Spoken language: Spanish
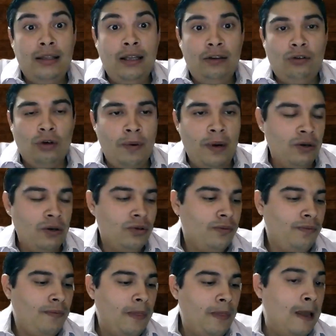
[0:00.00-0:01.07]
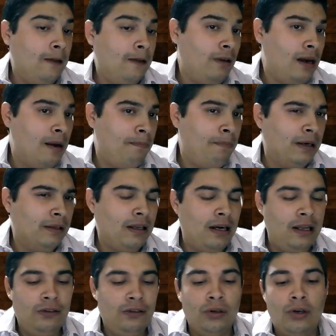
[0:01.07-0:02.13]
de estos vinos. Eso es la parte de
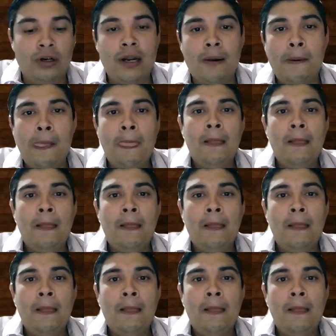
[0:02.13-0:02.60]
la historia.